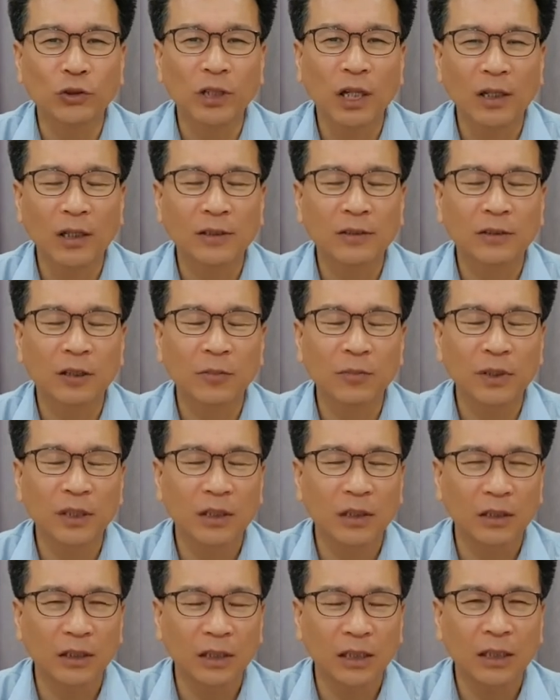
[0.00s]
우상을
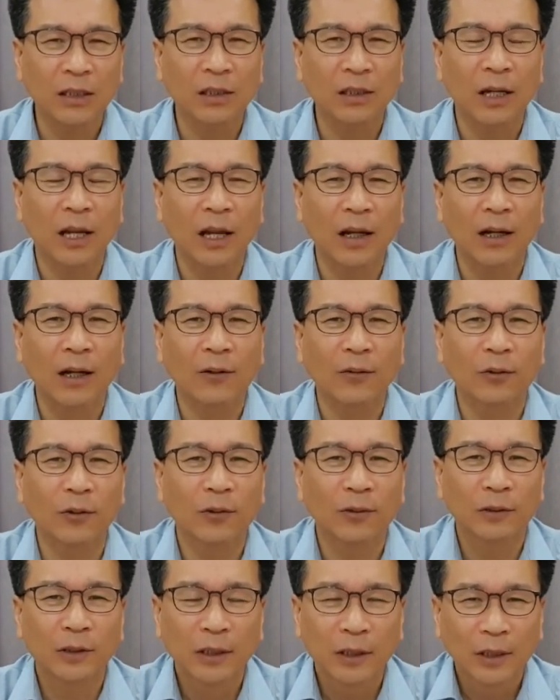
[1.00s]
섬기는 일을
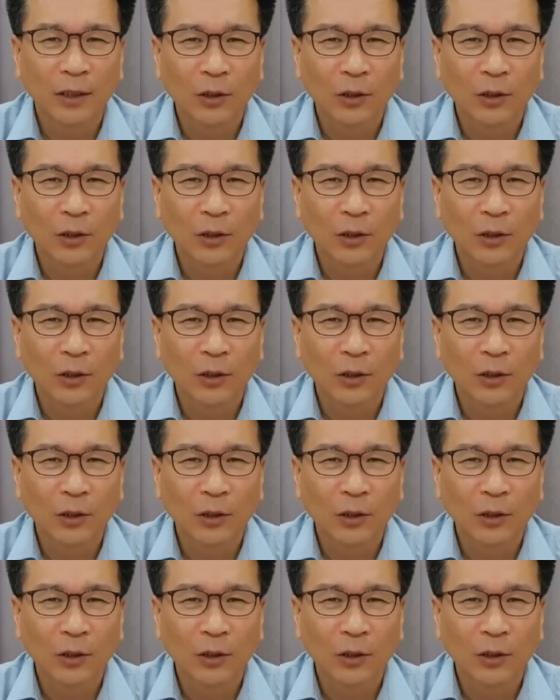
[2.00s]
행하고